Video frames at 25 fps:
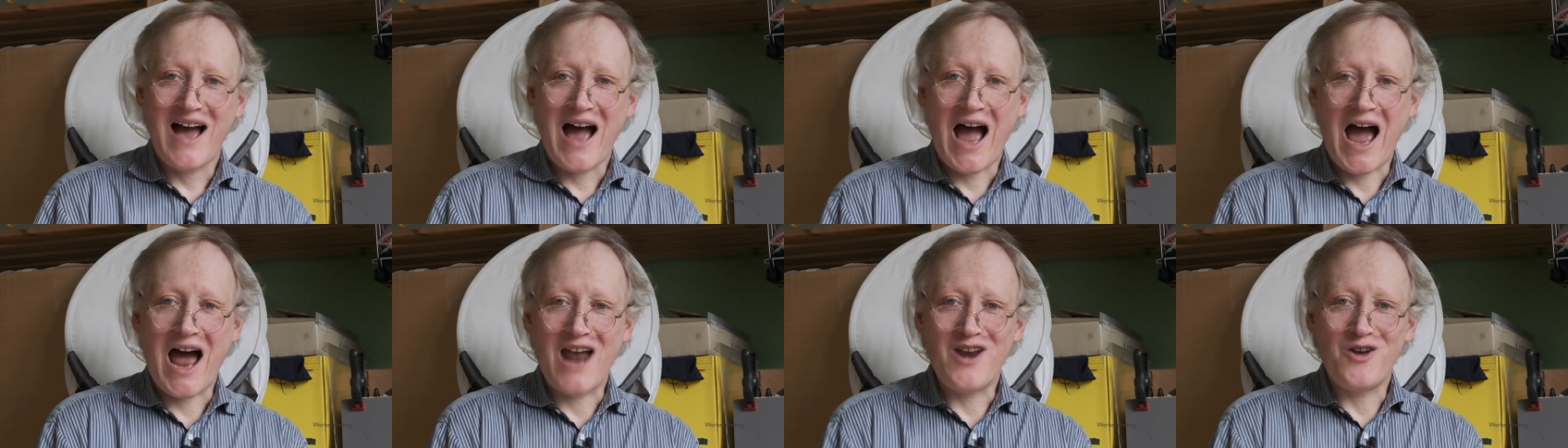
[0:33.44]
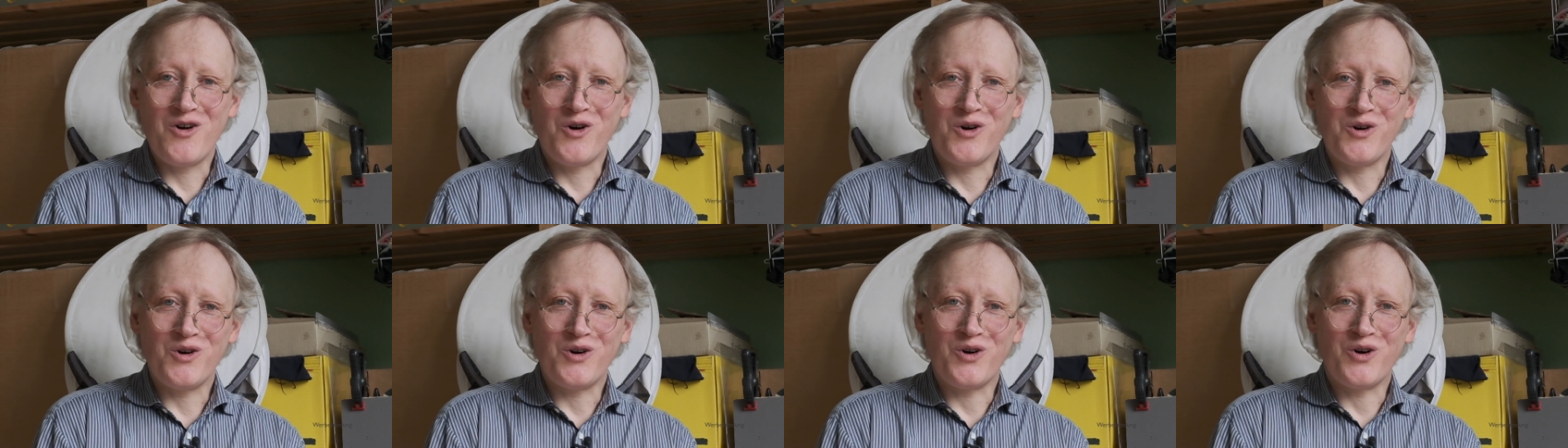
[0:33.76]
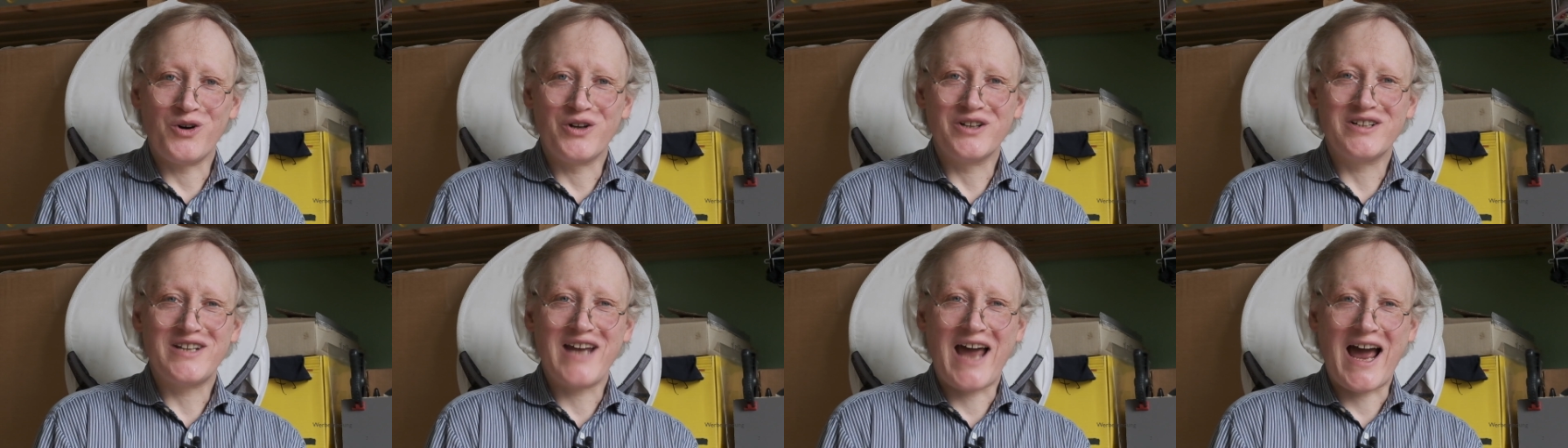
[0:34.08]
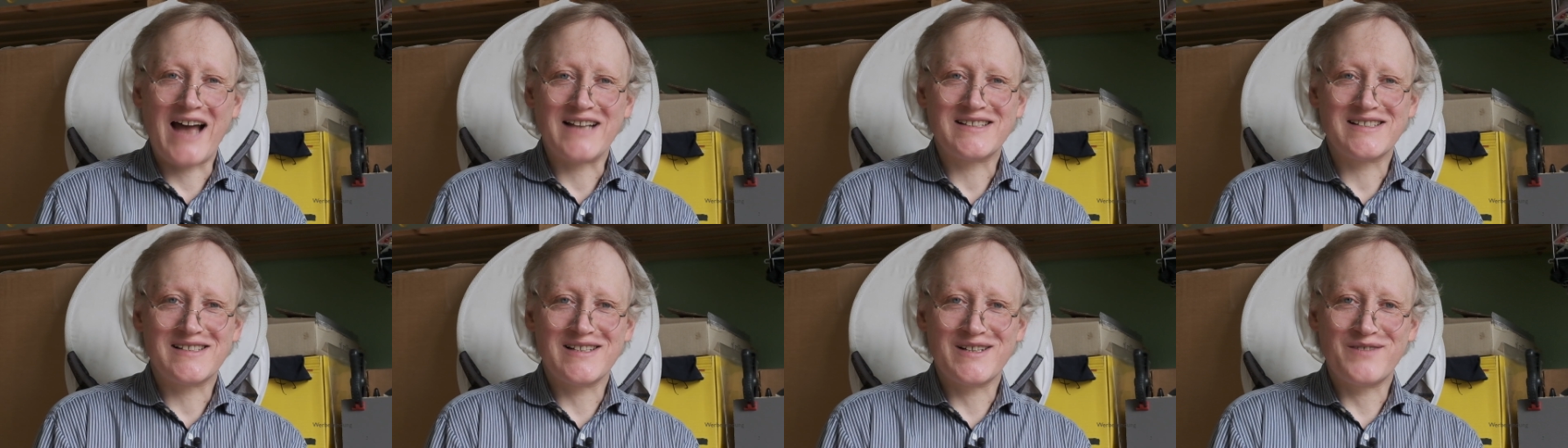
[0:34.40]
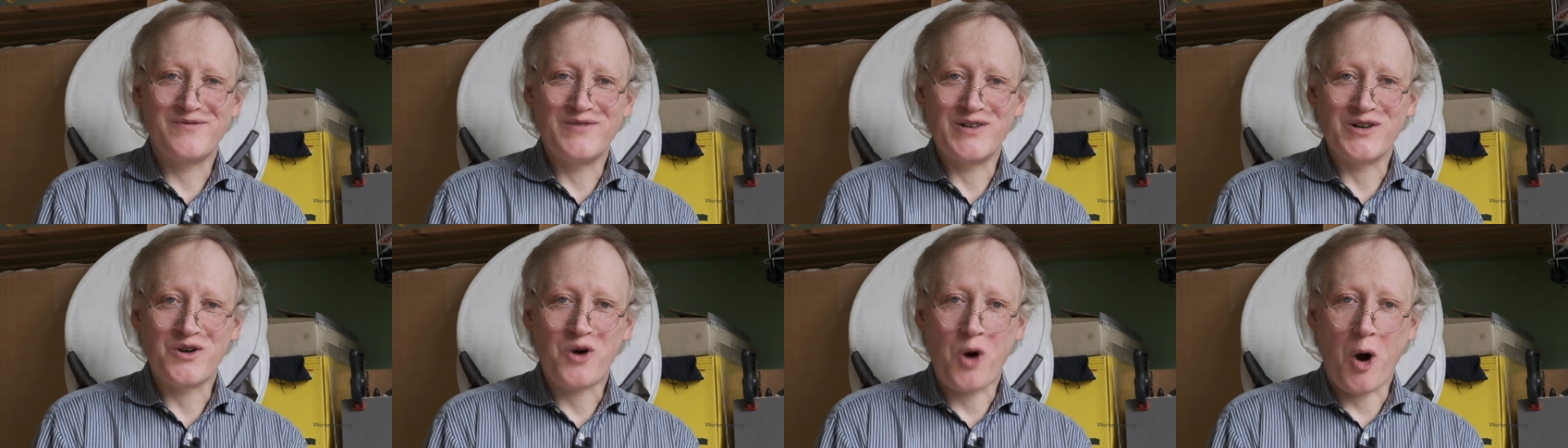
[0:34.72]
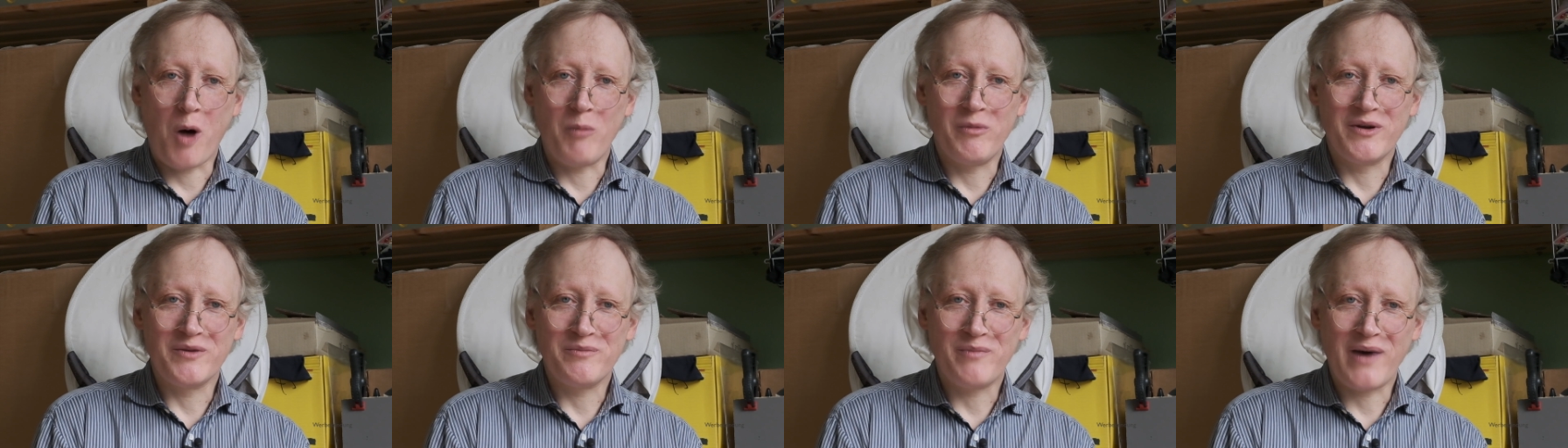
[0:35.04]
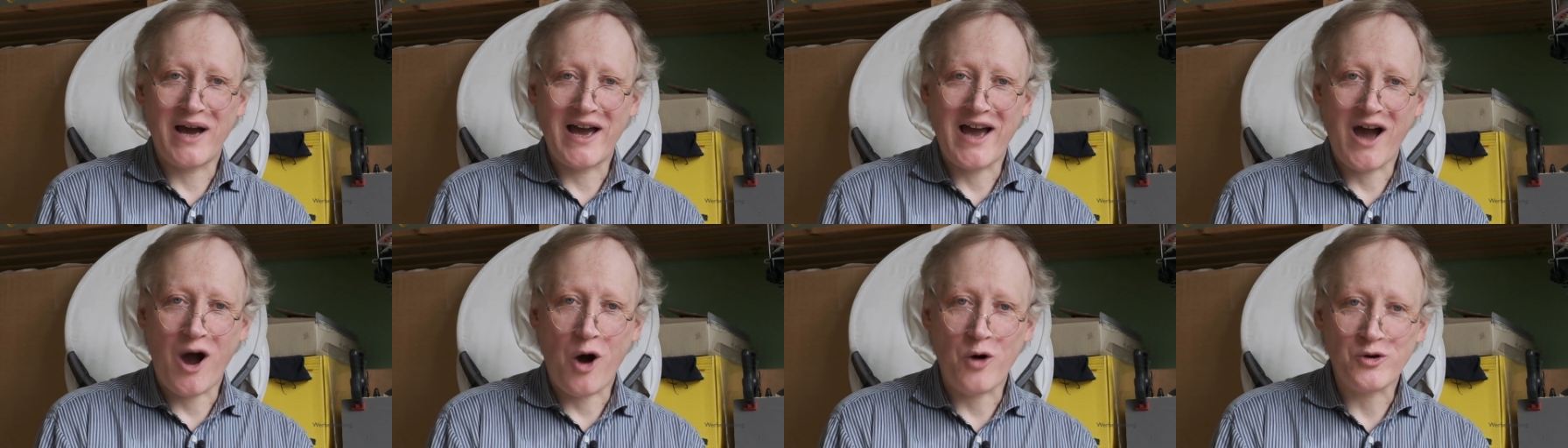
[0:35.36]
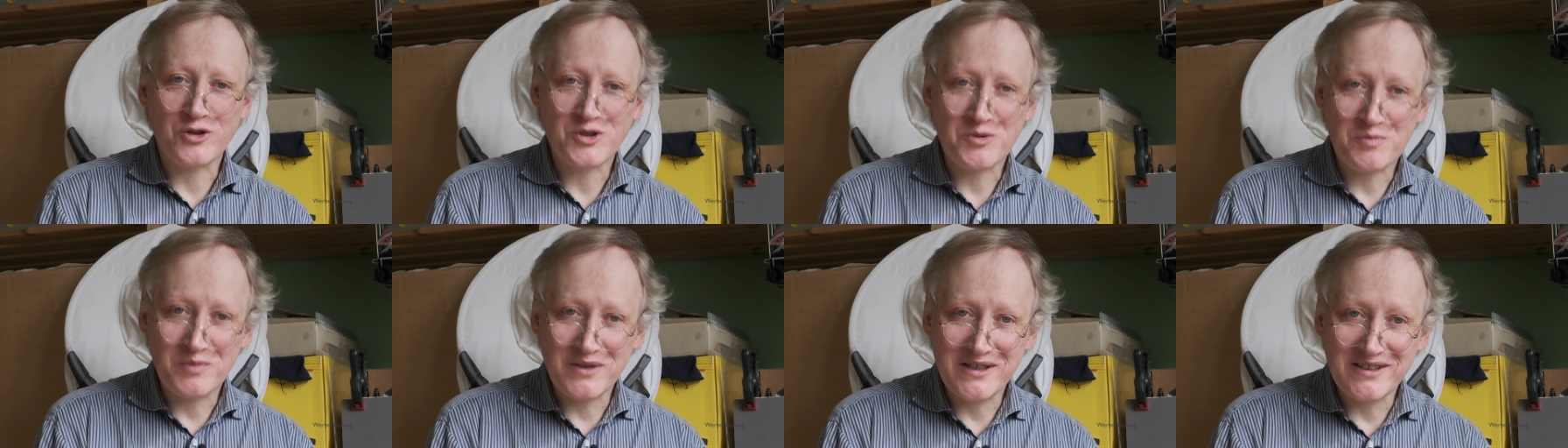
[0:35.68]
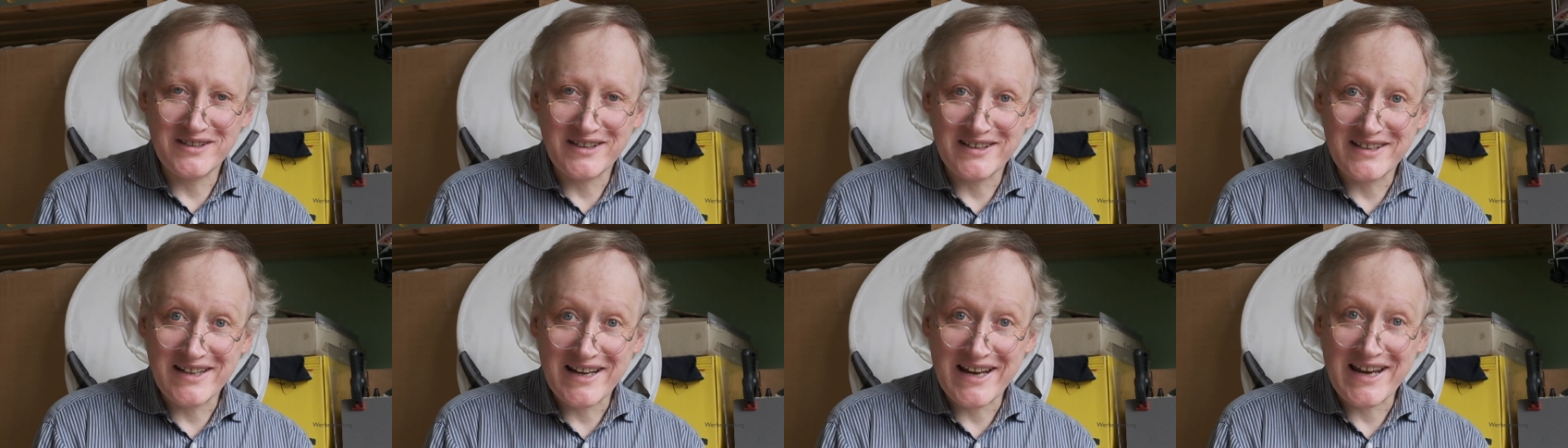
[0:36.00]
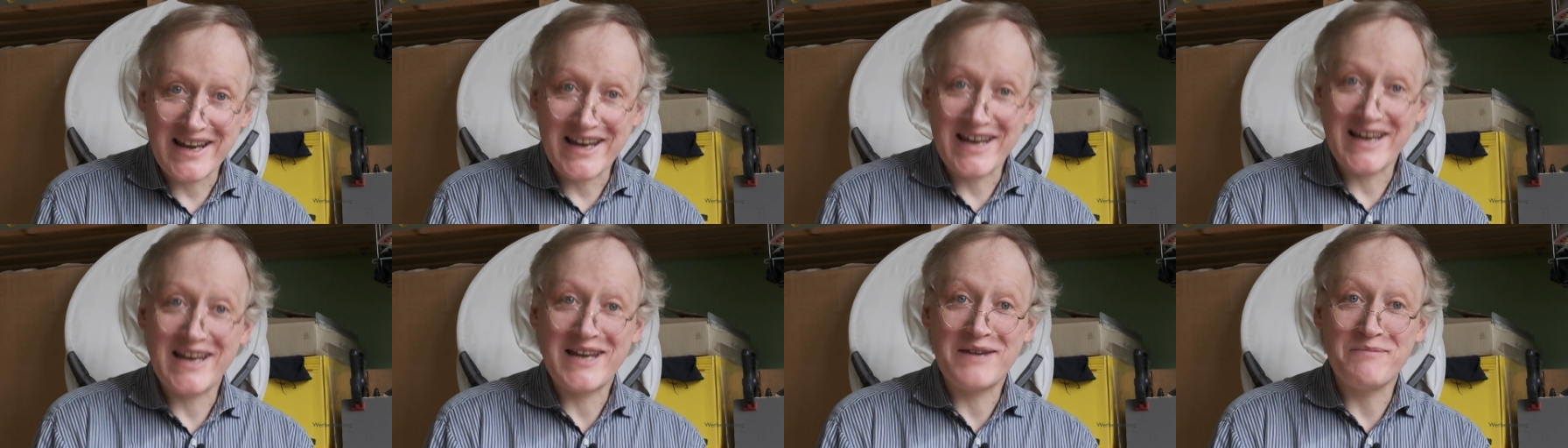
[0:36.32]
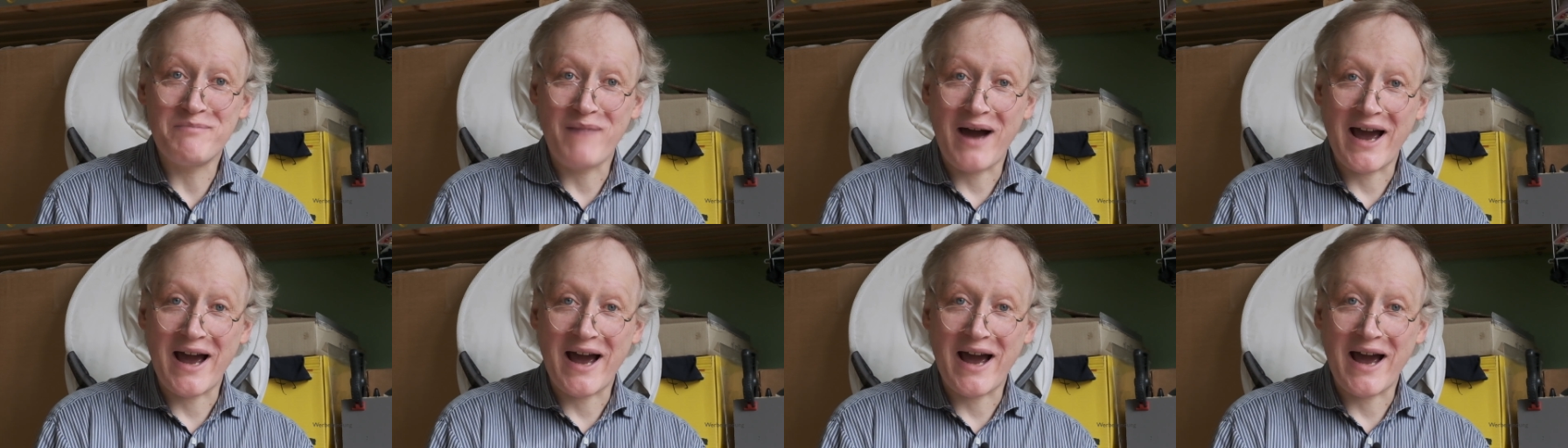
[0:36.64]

Hallo und herzlich willkommen bei hausbiene.de.